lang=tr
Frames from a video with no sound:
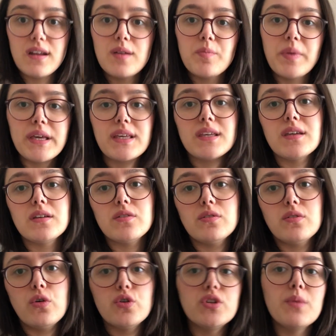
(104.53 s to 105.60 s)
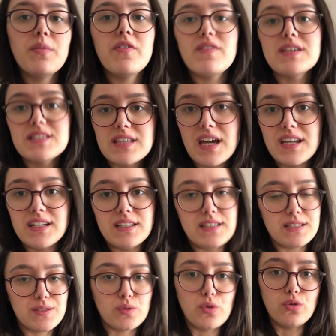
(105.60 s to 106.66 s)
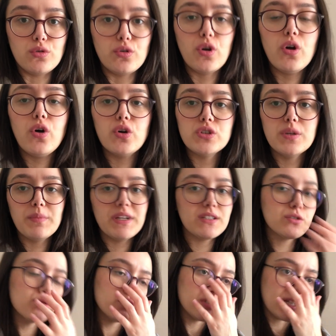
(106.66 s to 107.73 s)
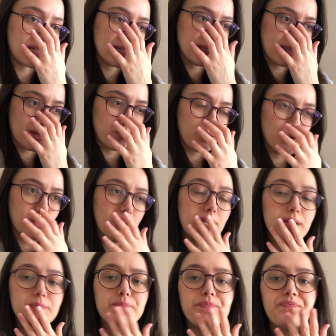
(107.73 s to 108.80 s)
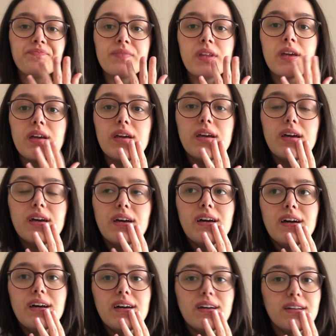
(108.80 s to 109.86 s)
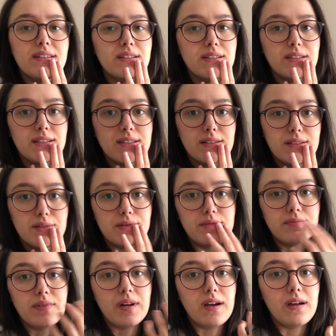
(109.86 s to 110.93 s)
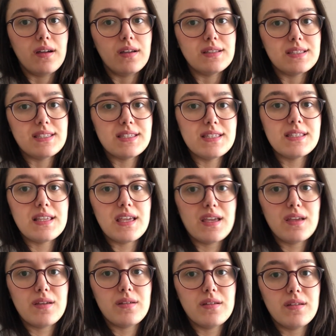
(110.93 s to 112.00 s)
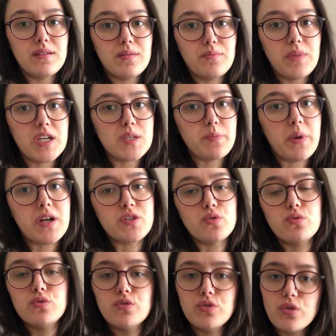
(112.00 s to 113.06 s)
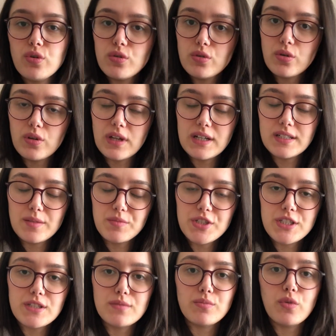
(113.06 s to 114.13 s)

Peki ödeme vesaire nasıl oluyor? Ödemeyi de şu şekilde yapıyorlar. Ee, size 5 parça ürün yolluyorlar demiştim.